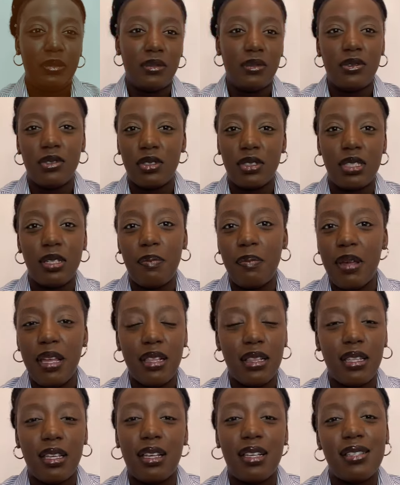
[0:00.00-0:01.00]
Non, c'est pas
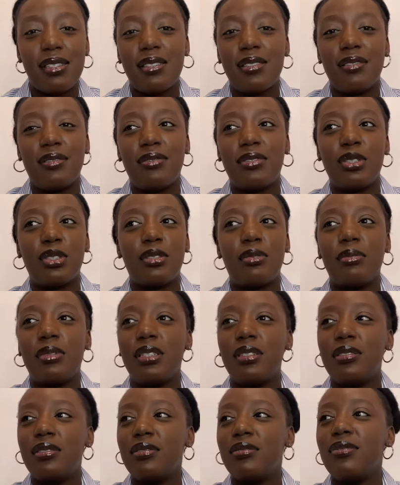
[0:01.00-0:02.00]
intéressant.
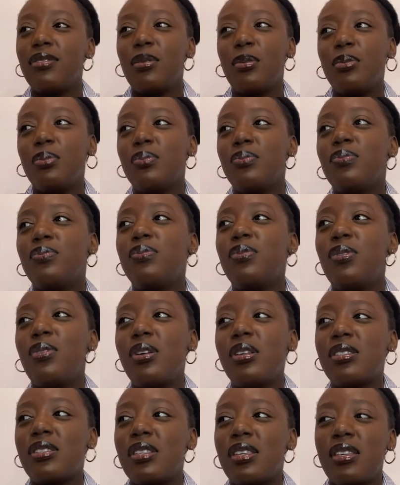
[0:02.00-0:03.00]
Franchement, faut, faut
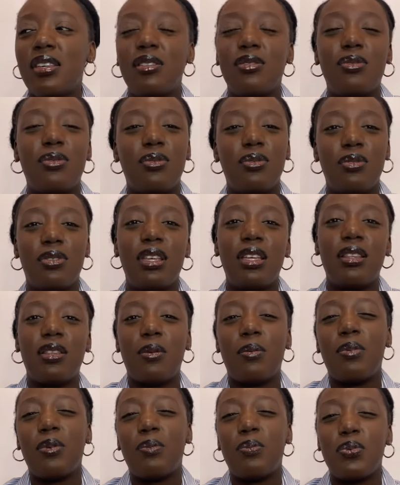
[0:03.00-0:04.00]
essayer d'être un
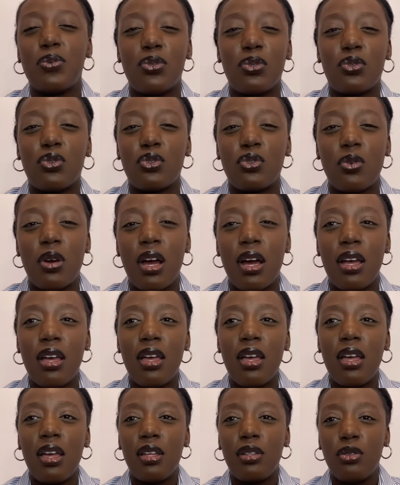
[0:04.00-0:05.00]
peu plus en joie,
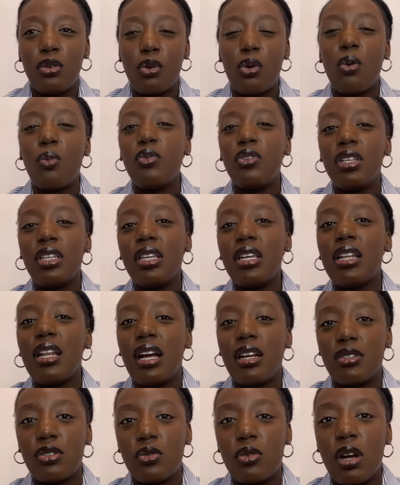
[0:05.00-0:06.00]
de communiquer
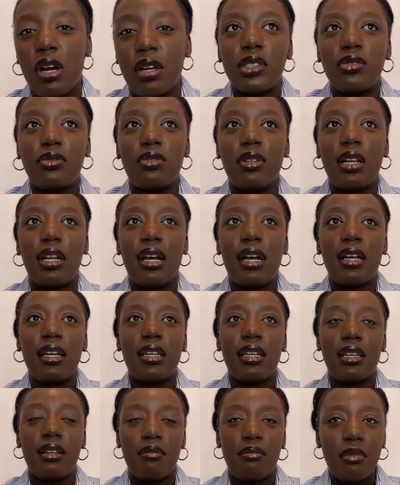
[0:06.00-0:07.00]
la joie. Voilà,
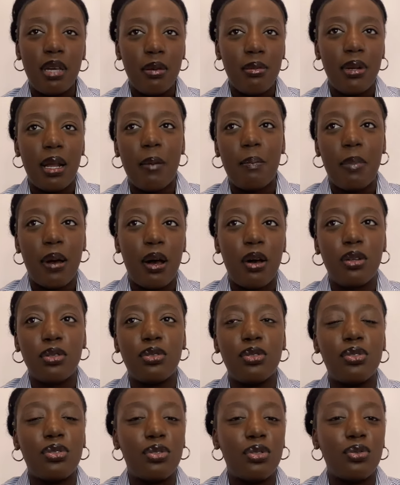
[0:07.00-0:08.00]
et même la parole de
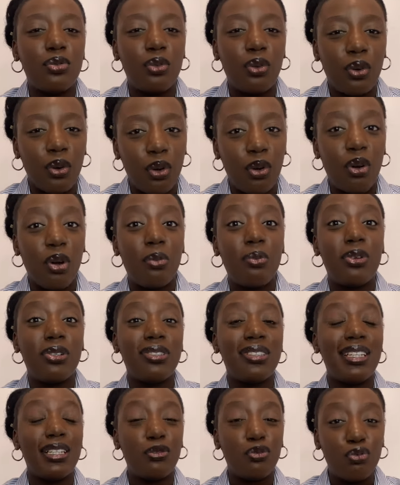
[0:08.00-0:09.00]
Dieu nous recommande
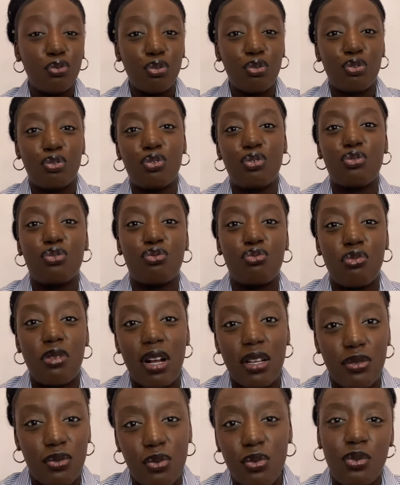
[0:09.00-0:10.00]
d'être toujours
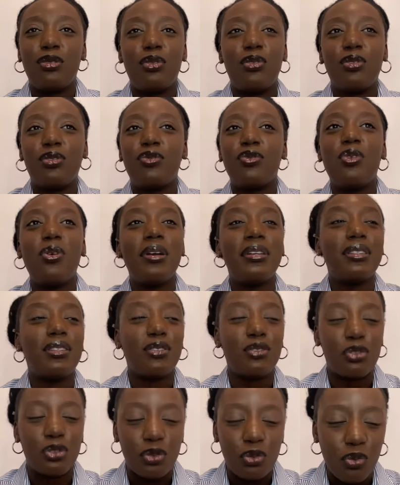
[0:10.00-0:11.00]
joyeux. Donc, faut être
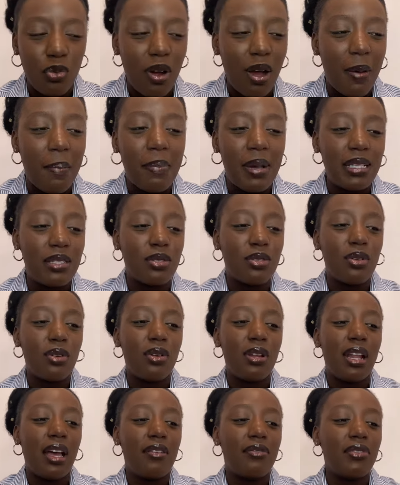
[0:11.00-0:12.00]
en joie parce que
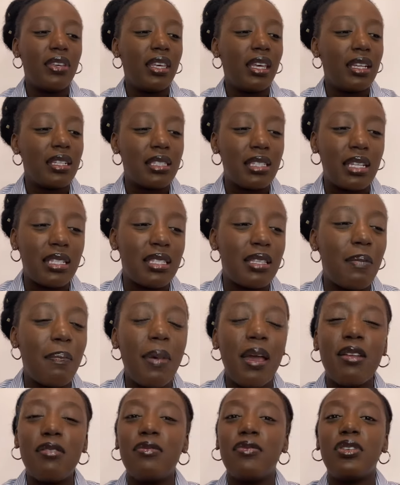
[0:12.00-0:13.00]
la vie chrétienne, c'est pas
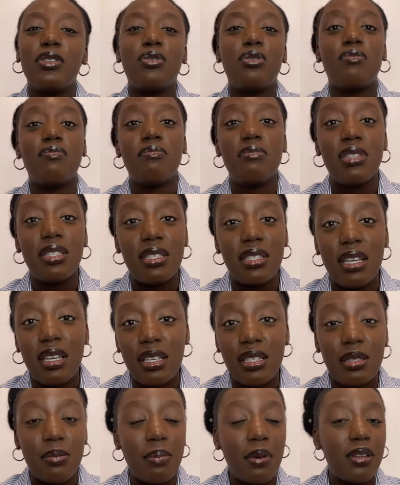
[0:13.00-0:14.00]
une vie de misère,
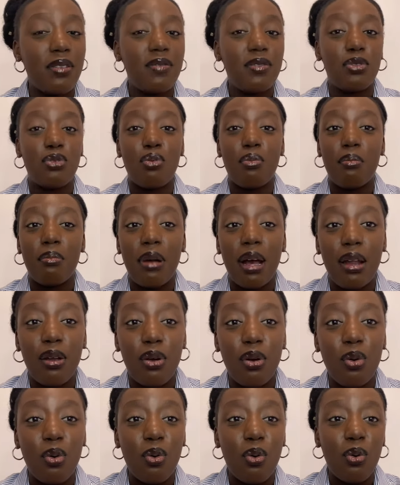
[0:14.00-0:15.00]
c'est pas une vie de
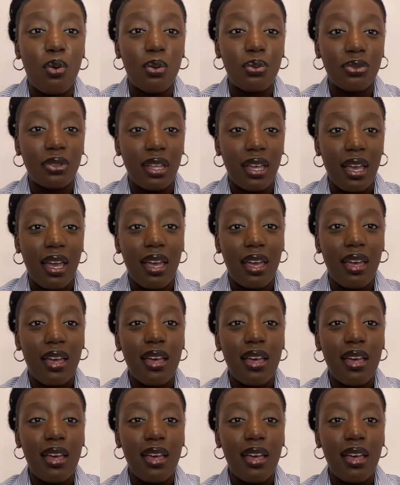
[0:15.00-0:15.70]
malheur. Au contraire,